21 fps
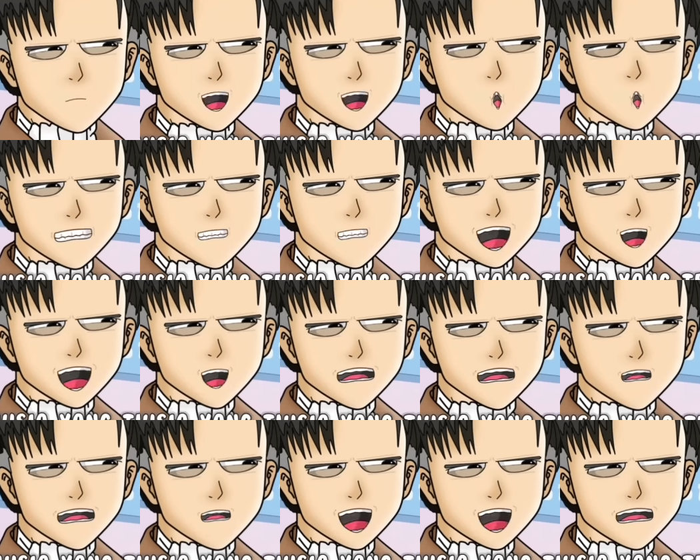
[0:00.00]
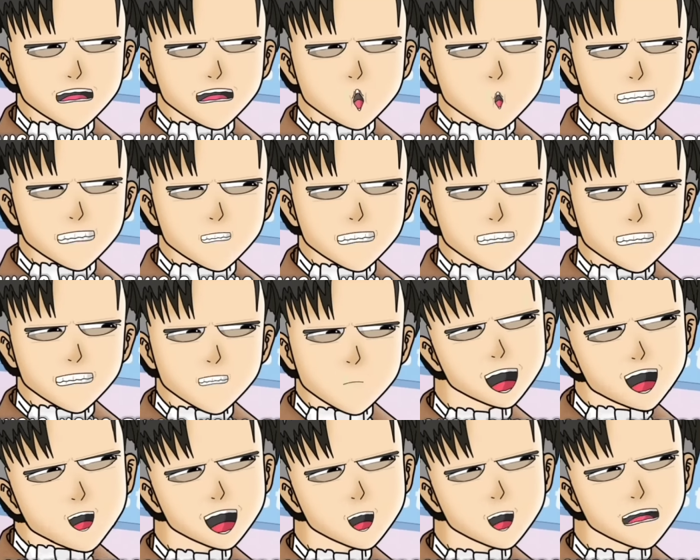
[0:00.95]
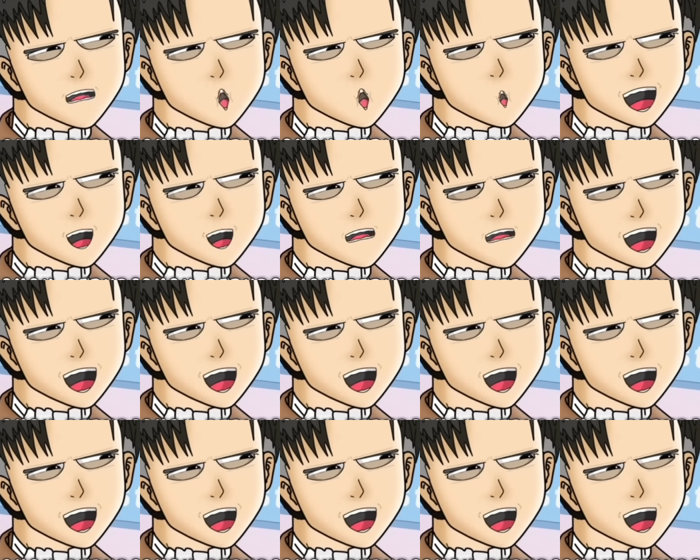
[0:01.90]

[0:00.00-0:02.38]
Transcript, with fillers: Manusia yang terkena serum ini akan berubah